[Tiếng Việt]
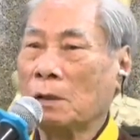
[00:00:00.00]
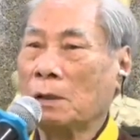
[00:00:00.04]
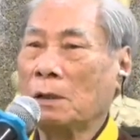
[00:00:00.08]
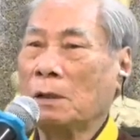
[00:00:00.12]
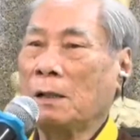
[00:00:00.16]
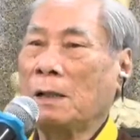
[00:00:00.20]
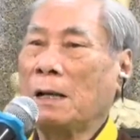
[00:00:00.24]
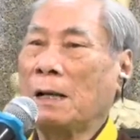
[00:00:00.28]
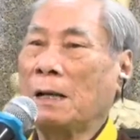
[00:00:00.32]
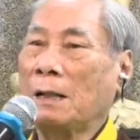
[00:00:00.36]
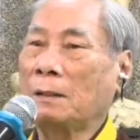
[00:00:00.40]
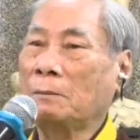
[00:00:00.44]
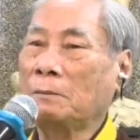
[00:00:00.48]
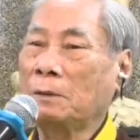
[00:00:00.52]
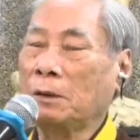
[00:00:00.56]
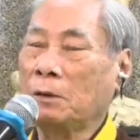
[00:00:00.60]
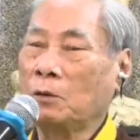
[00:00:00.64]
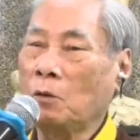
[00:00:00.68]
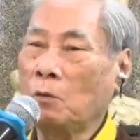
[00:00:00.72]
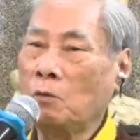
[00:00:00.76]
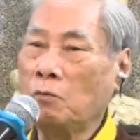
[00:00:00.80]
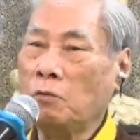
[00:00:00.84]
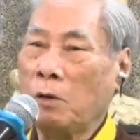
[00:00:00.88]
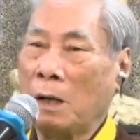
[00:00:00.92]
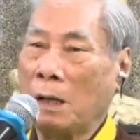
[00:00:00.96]
chứ làm gì
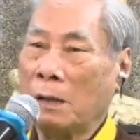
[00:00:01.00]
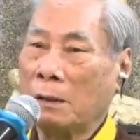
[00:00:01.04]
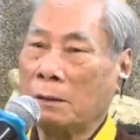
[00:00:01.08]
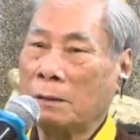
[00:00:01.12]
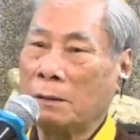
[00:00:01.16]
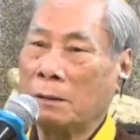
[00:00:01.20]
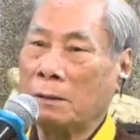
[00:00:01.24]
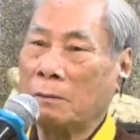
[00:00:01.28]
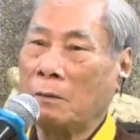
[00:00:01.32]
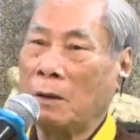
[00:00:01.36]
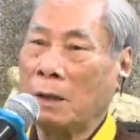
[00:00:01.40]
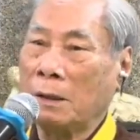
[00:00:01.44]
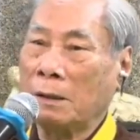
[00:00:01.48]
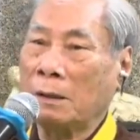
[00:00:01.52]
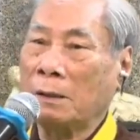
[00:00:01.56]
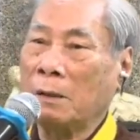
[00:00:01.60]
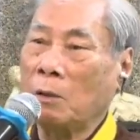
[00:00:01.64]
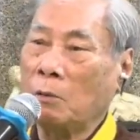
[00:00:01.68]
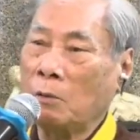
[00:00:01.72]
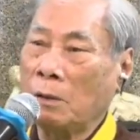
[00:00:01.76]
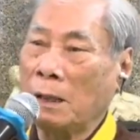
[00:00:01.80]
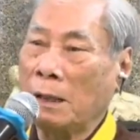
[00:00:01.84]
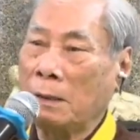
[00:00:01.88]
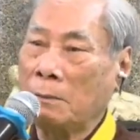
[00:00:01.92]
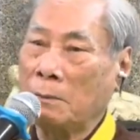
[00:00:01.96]
cúng phật thì phật ở
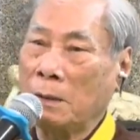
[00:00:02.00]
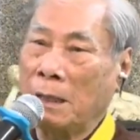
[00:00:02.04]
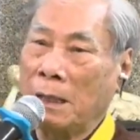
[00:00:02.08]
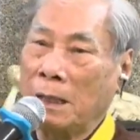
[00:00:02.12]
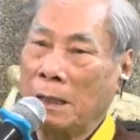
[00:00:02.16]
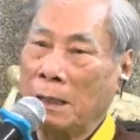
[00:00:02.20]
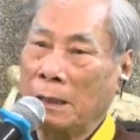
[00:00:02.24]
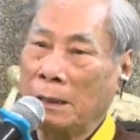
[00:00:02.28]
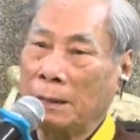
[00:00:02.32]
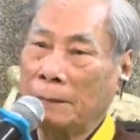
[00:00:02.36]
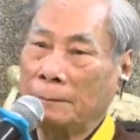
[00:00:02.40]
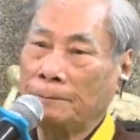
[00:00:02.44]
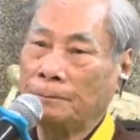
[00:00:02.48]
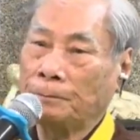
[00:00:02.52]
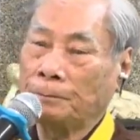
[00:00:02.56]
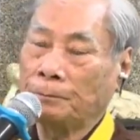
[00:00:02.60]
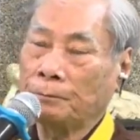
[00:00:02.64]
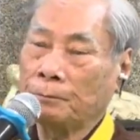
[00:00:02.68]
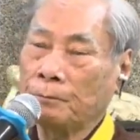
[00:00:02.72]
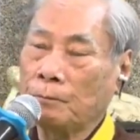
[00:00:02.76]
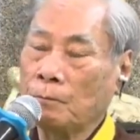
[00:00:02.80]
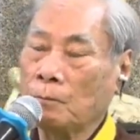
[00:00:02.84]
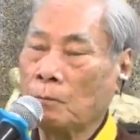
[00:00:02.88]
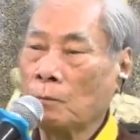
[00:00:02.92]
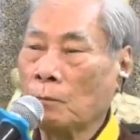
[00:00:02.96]
đâu đây mà ăn
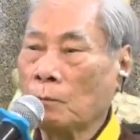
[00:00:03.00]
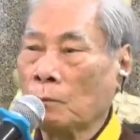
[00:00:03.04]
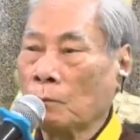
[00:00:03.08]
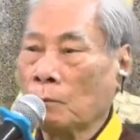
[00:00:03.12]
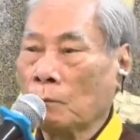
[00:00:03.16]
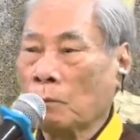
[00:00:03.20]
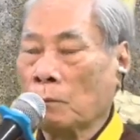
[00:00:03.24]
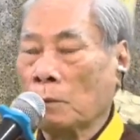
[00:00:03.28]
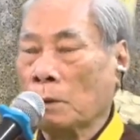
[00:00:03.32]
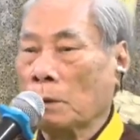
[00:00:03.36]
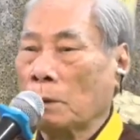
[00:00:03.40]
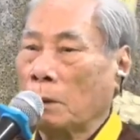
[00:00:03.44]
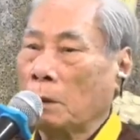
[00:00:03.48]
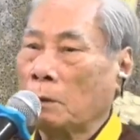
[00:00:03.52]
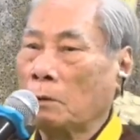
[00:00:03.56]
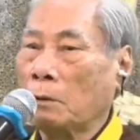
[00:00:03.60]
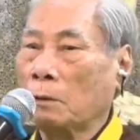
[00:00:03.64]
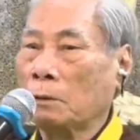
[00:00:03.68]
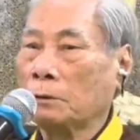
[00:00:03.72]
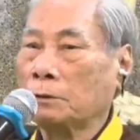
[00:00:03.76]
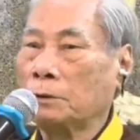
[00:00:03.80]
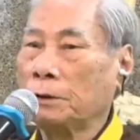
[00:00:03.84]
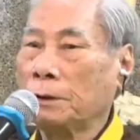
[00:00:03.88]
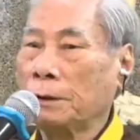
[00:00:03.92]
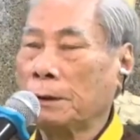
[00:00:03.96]
và
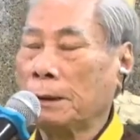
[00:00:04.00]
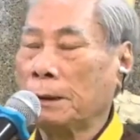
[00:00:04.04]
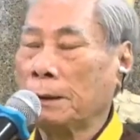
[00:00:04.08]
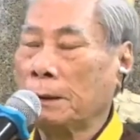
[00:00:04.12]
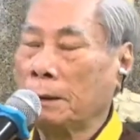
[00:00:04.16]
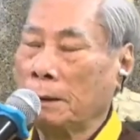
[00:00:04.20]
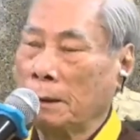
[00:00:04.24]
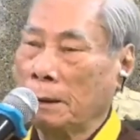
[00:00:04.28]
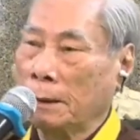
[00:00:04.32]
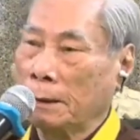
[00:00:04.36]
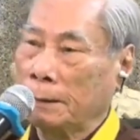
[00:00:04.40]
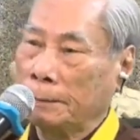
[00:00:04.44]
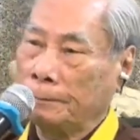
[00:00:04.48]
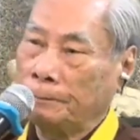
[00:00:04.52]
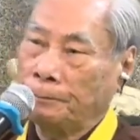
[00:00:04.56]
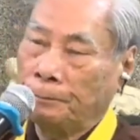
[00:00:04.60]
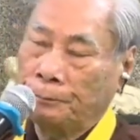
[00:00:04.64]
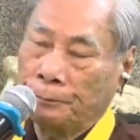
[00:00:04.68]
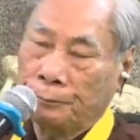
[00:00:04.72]
con suy nghĩ nè